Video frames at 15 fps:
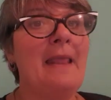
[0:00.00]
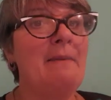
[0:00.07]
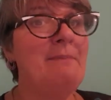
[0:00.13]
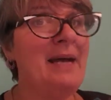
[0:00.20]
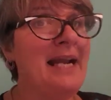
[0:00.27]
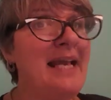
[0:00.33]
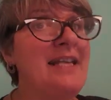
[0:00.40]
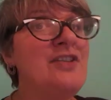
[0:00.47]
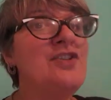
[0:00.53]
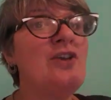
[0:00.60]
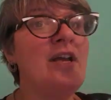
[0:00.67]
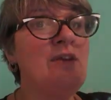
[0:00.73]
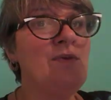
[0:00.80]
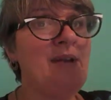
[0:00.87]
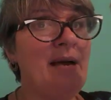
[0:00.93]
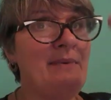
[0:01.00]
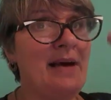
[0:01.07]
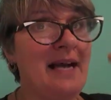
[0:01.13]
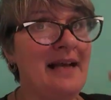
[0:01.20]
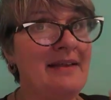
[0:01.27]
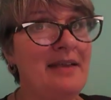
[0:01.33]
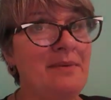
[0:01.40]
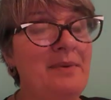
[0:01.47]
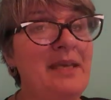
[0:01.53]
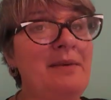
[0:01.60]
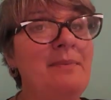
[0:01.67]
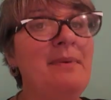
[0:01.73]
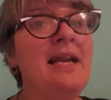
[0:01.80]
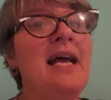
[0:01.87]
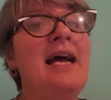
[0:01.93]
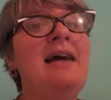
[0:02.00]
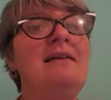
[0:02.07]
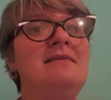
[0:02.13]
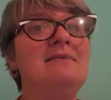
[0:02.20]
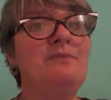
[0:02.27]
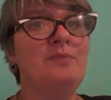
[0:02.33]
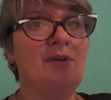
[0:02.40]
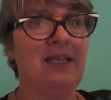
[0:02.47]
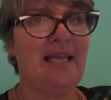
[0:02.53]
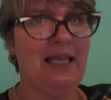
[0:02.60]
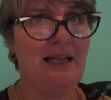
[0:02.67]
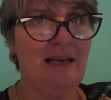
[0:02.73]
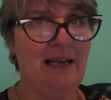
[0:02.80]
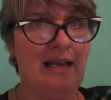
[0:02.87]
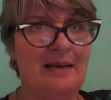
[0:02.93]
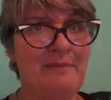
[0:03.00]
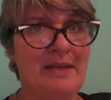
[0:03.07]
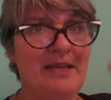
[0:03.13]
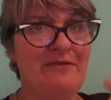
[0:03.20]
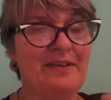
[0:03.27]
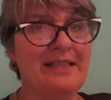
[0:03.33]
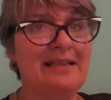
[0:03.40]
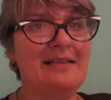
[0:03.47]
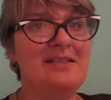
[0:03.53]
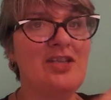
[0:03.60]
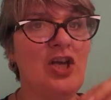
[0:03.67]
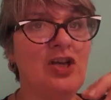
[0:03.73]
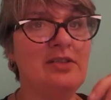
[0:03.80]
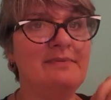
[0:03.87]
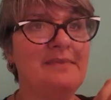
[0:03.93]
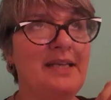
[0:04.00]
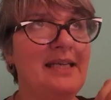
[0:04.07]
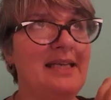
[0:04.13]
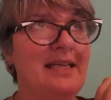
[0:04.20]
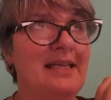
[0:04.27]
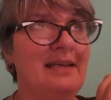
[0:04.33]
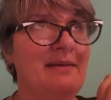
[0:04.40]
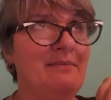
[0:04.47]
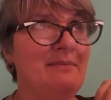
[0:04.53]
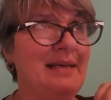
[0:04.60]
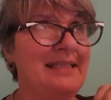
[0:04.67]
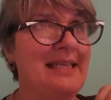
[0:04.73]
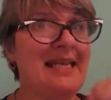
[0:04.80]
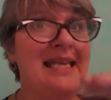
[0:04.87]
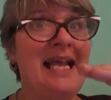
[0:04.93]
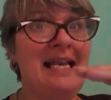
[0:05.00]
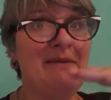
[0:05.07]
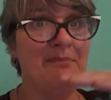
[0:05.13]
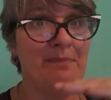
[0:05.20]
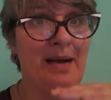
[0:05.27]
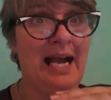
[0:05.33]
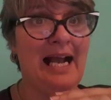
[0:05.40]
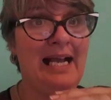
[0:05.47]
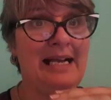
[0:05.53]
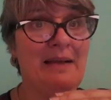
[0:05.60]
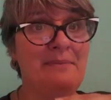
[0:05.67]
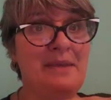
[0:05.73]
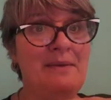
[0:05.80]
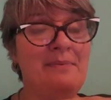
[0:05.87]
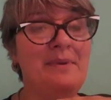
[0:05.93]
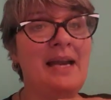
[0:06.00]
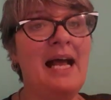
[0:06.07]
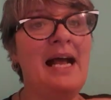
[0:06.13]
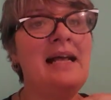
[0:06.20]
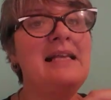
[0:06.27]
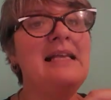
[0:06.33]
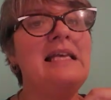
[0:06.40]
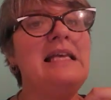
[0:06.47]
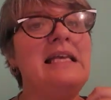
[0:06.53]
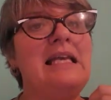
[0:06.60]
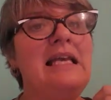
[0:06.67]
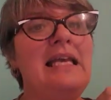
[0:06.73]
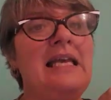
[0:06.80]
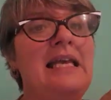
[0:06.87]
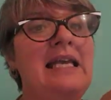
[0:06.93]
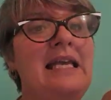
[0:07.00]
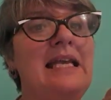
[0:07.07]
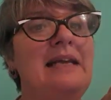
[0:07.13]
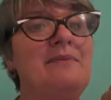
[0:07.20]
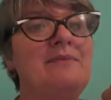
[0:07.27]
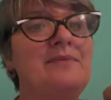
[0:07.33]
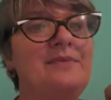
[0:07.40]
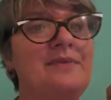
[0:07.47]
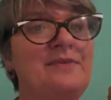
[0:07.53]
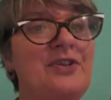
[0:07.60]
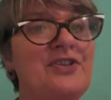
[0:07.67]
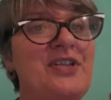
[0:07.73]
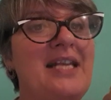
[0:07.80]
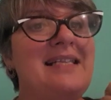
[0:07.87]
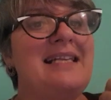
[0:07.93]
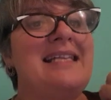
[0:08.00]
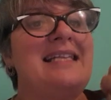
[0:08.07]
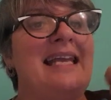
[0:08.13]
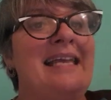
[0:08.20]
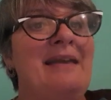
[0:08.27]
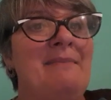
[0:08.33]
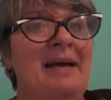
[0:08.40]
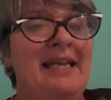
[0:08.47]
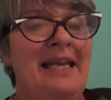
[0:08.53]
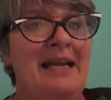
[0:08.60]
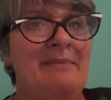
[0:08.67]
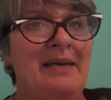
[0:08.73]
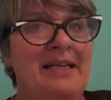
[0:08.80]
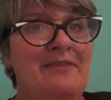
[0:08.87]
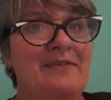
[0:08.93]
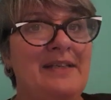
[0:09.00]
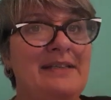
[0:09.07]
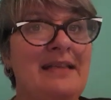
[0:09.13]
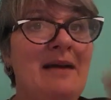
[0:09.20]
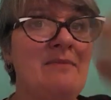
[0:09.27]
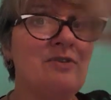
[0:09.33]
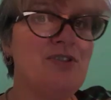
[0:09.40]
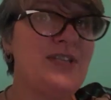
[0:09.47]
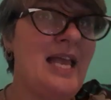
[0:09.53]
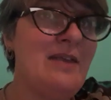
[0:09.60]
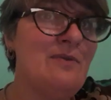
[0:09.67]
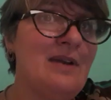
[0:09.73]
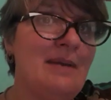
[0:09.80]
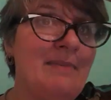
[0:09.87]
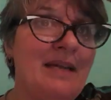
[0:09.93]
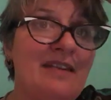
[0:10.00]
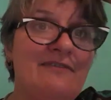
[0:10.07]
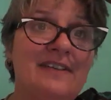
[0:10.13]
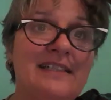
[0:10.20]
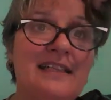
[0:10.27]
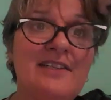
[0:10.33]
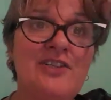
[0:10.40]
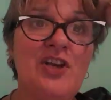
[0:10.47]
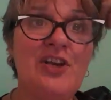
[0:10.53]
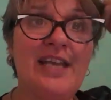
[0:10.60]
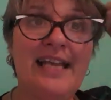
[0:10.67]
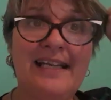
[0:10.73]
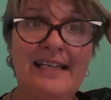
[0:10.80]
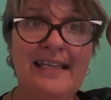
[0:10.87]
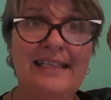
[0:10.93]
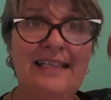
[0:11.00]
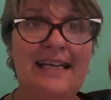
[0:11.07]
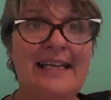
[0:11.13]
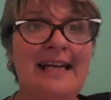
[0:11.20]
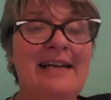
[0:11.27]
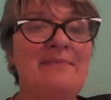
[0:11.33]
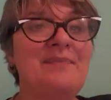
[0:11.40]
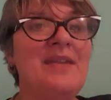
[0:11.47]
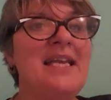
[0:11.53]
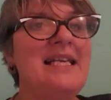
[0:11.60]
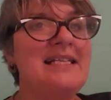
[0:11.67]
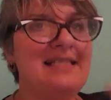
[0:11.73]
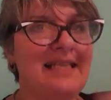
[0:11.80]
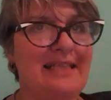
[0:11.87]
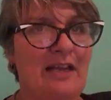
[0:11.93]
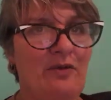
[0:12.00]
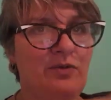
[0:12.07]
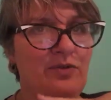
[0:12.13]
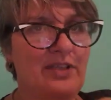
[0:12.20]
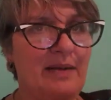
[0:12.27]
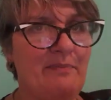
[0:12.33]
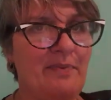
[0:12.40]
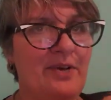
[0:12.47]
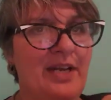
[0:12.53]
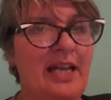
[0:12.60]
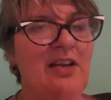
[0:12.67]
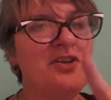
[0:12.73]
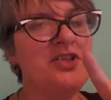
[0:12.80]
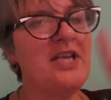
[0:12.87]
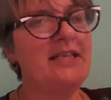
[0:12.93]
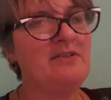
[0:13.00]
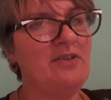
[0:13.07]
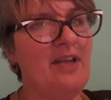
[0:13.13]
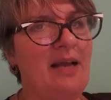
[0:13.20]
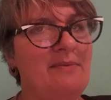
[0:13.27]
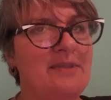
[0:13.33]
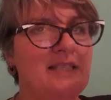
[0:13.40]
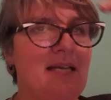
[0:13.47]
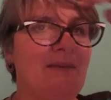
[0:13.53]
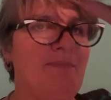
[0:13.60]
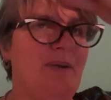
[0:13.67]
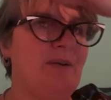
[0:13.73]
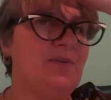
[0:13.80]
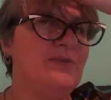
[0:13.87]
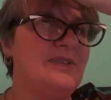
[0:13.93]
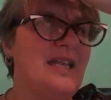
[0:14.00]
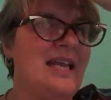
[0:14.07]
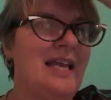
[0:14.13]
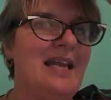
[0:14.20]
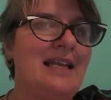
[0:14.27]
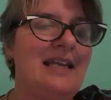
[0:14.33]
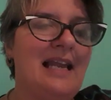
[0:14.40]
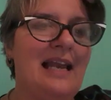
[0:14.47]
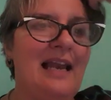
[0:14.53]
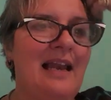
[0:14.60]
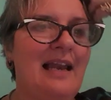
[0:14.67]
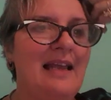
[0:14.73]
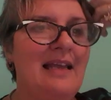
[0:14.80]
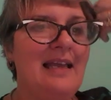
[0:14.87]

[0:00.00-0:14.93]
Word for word: Para eso hay una baja de vibra, porque la manifestación eh, material baja la vibra. Eh, entonces, ¿de qué manera manifestamos? Si hay una manifestación que es crística, si te gusta, ponelo, ya, estoy, ya pregunté en el,